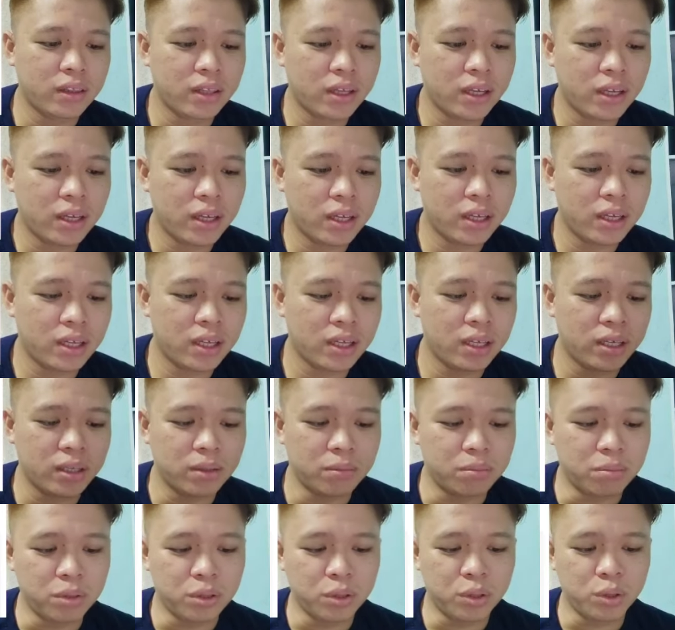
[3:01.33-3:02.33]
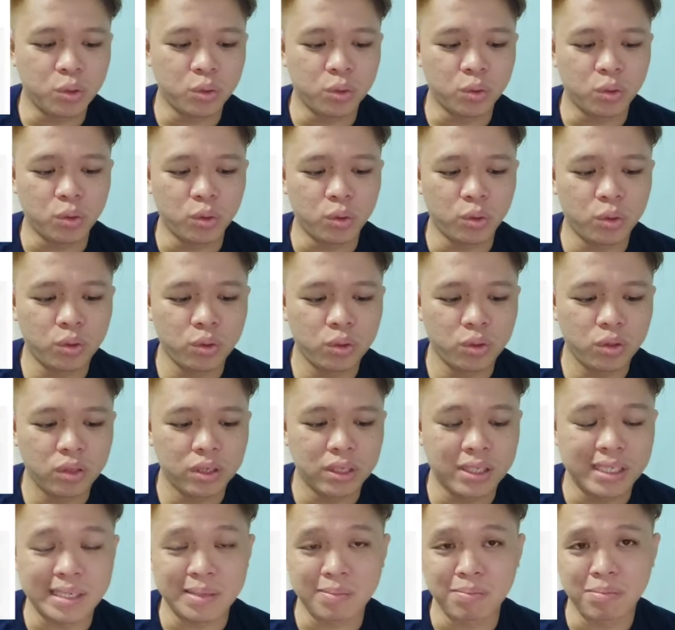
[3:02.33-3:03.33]
kita bersyukur
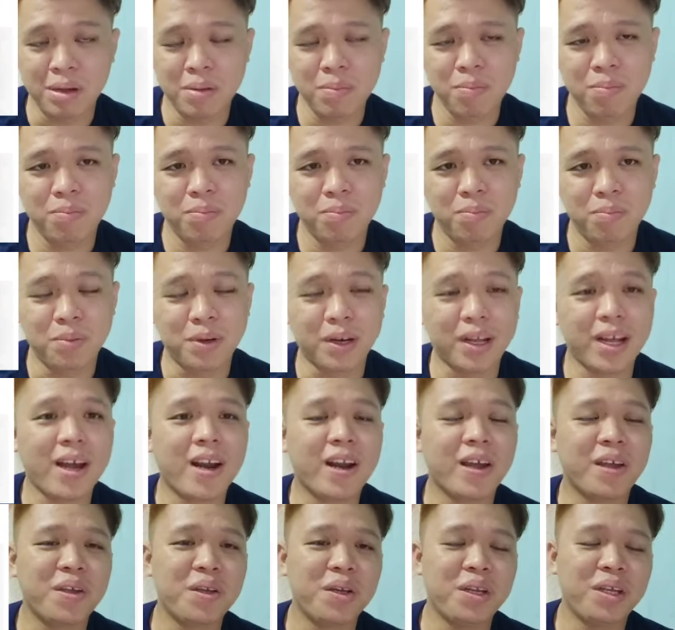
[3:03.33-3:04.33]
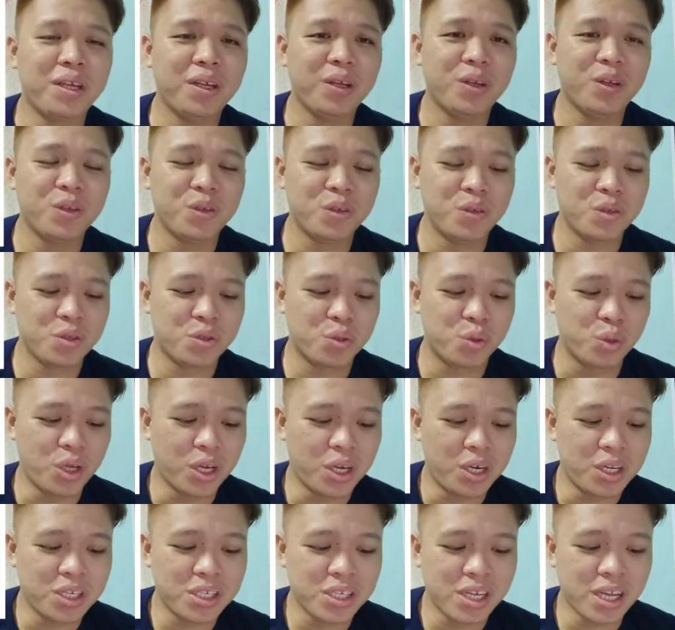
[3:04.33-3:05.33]
sebab perkara ini sudah
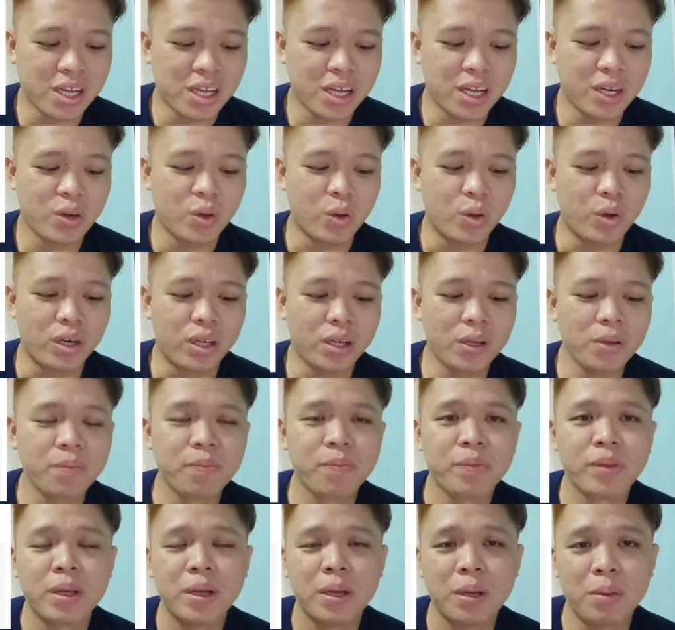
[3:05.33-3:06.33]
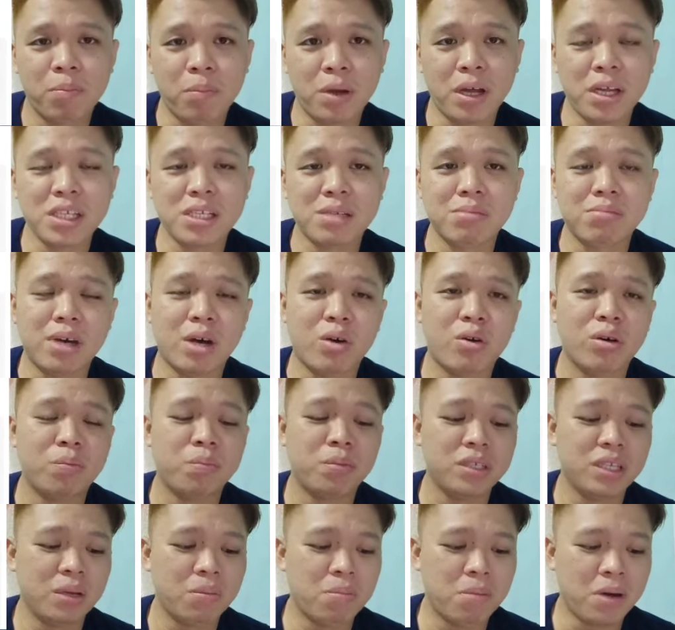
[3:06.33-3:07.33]
disahkan oleh PAS bahwa
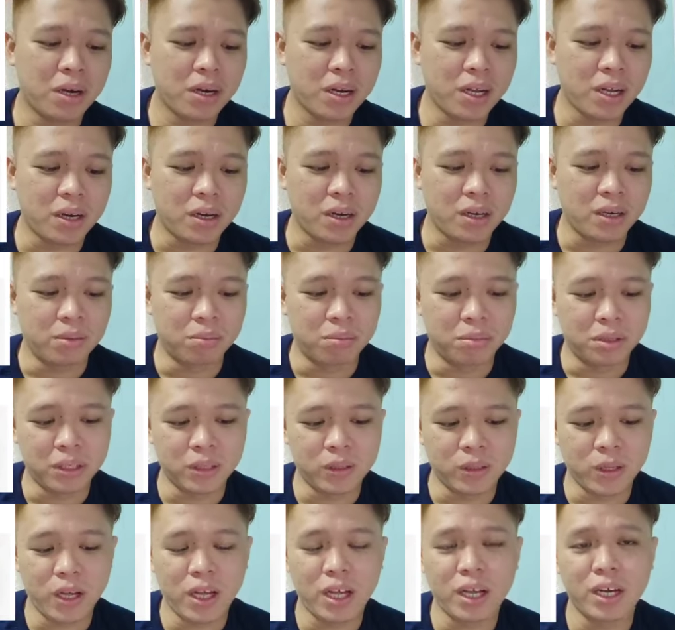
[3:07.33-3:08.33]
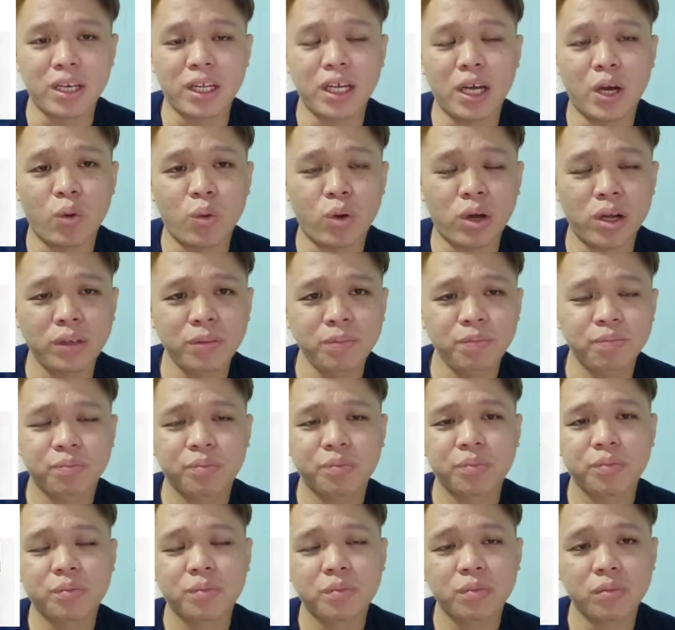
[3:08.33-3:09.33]
penyebaran berita Hadi Awang
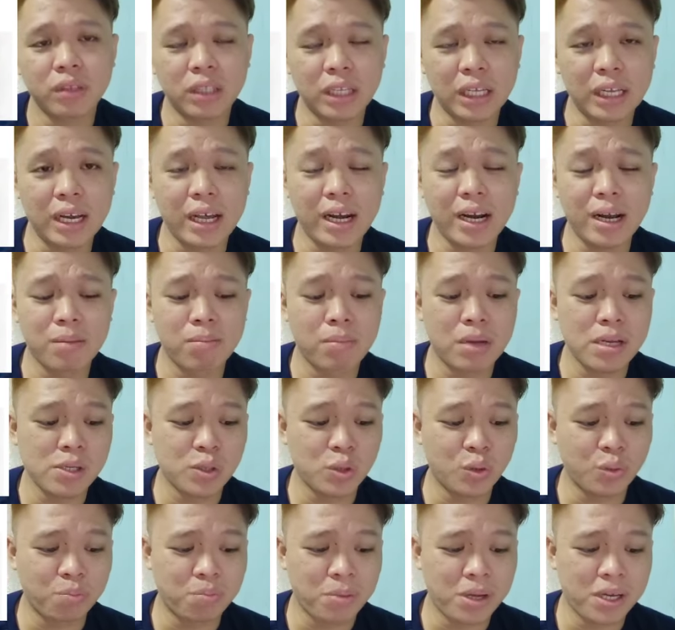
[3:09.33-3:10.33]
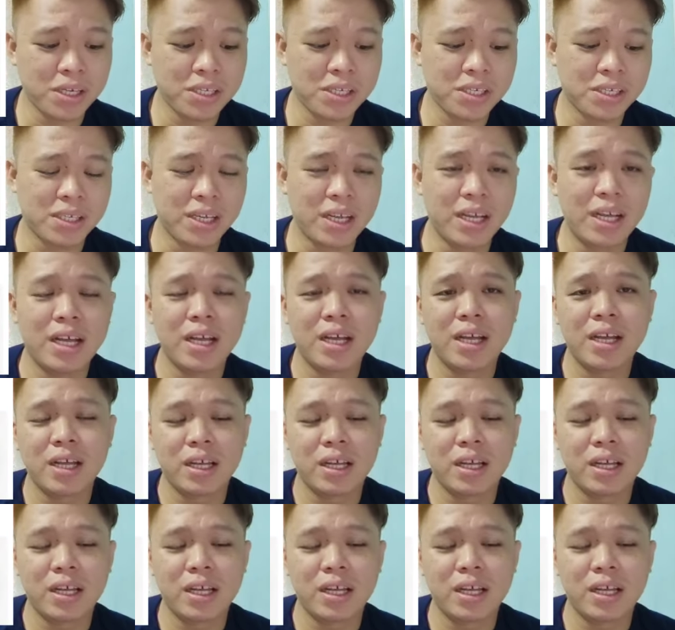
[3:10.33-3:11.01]
dilarang masuk PAS,